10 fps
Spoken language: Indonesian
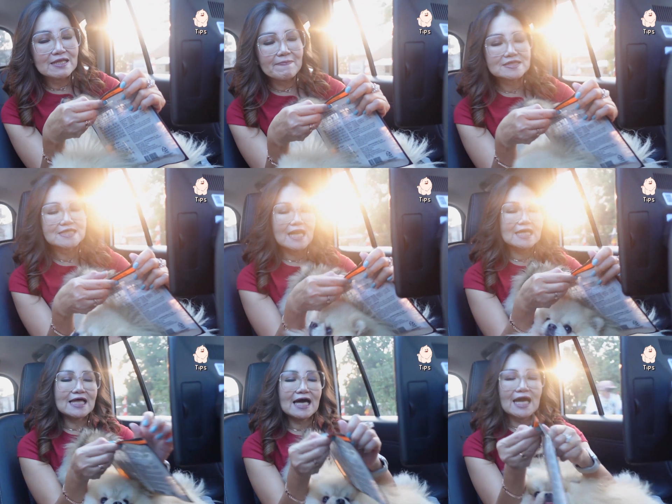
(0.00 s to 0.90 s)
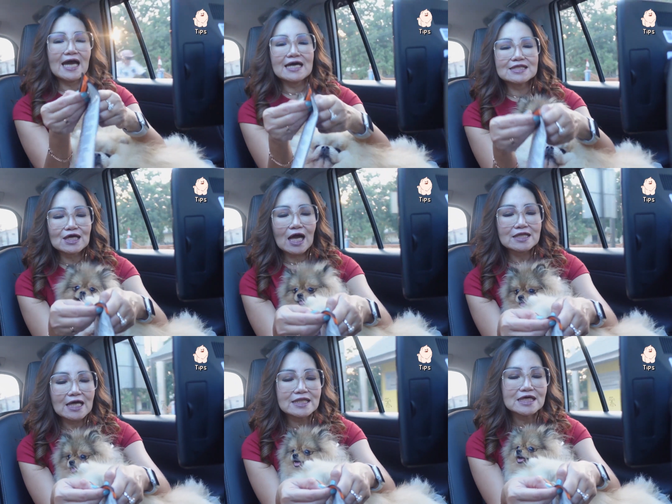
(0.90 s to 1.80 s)
di perjalanan
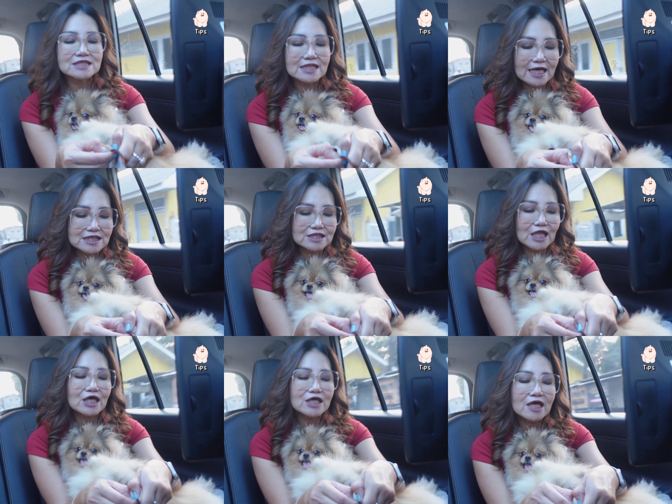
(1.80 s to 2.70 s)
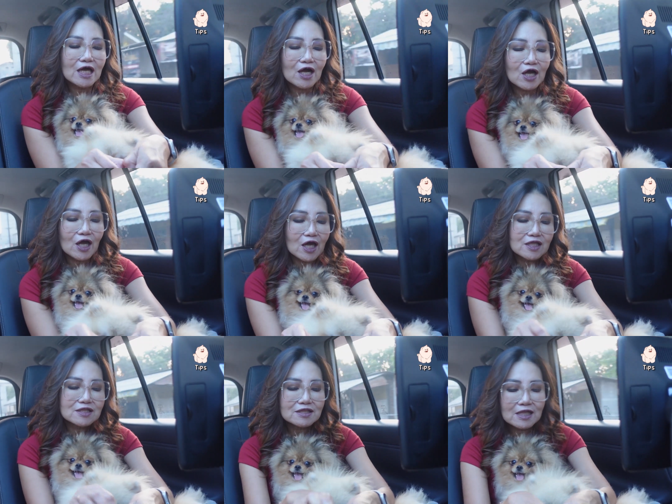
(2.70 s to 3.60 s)
karena ada snack snacknya yang
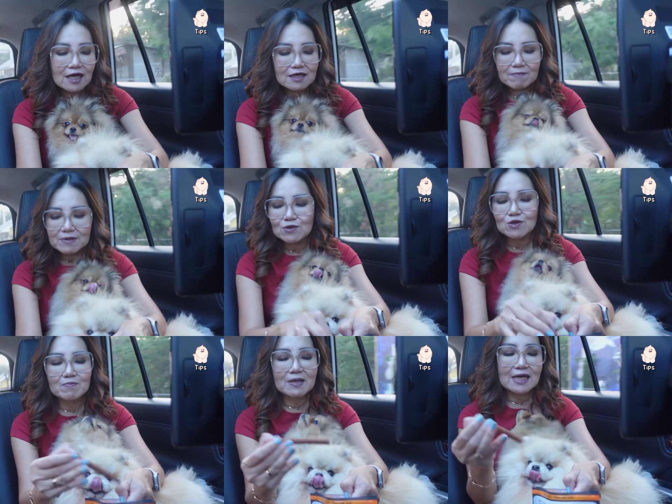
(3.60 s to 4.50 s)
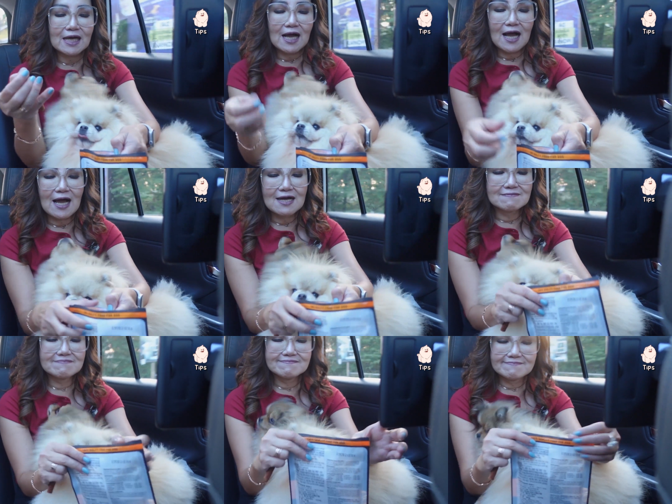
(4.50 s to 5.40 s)
enak menurut mereka.
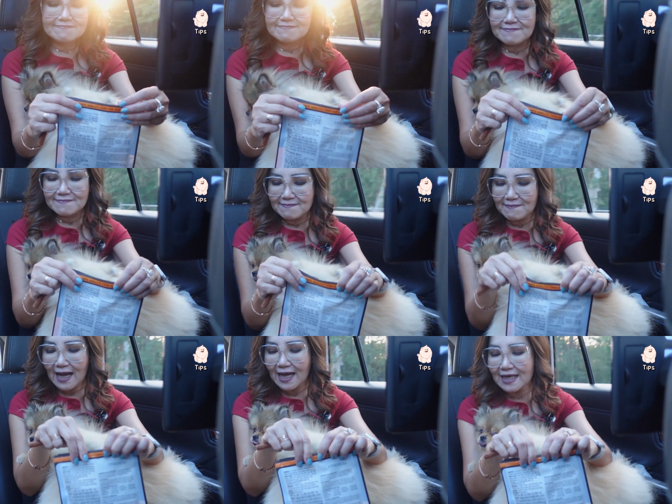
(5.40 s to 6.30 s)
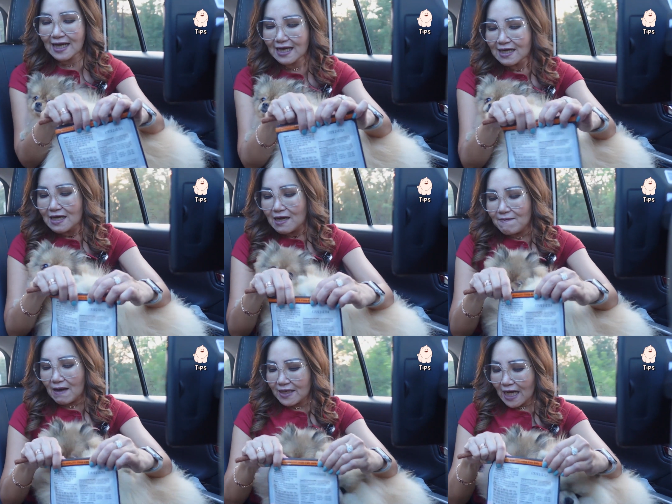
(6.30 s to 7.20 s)
Hmm, makanya
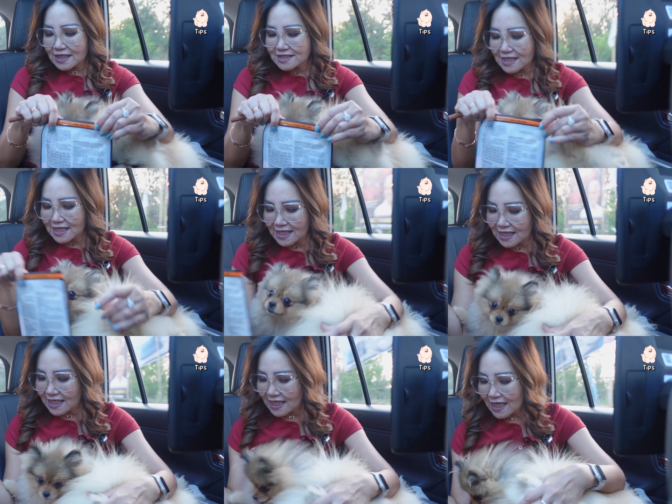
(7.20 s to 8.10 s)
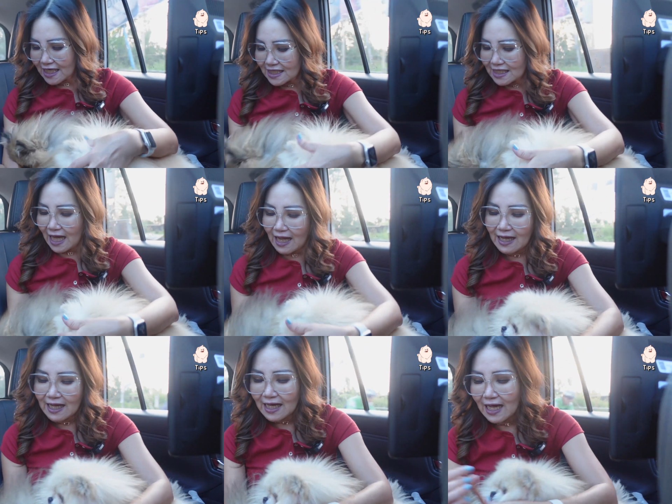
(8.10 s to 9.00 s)
mami kasih. Nah,
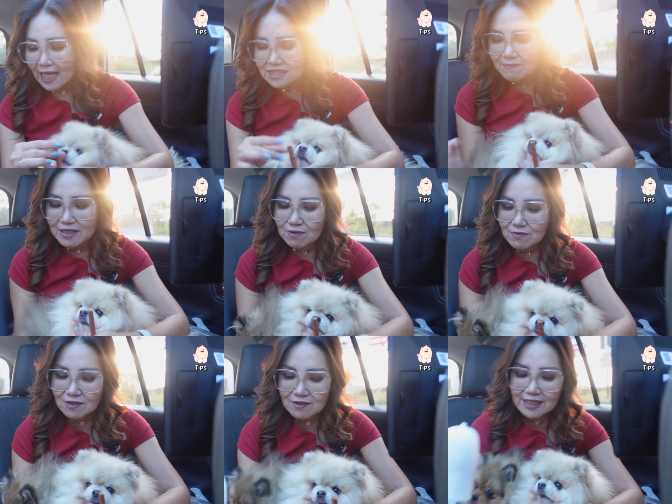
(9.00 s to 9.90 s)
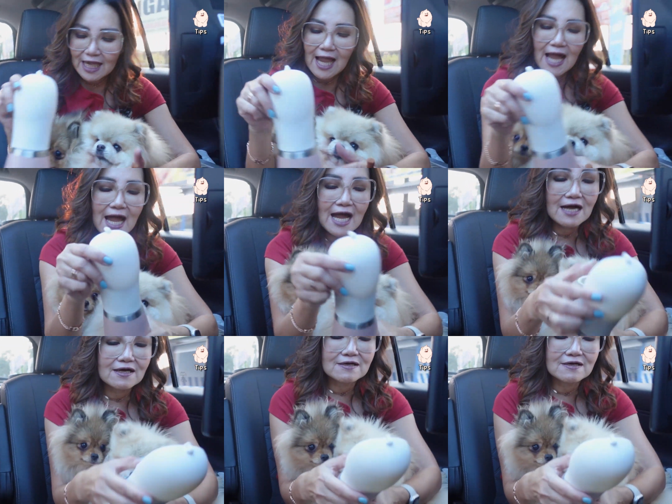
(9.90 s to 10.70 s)
kasih minum dulu ya